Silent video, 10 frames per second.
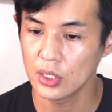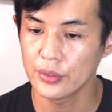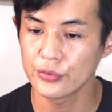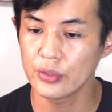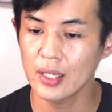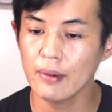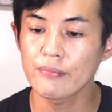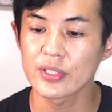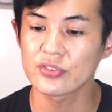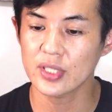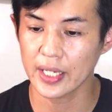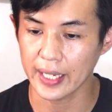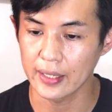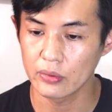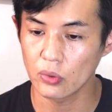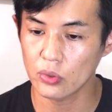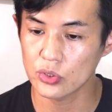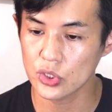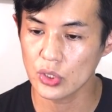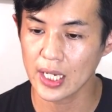ヌエバ・ビスカヤ
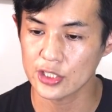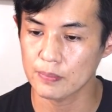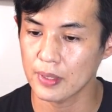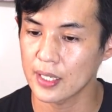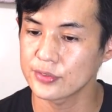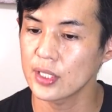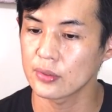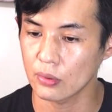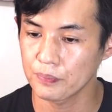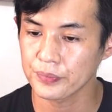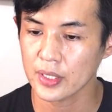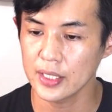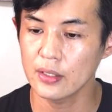68%い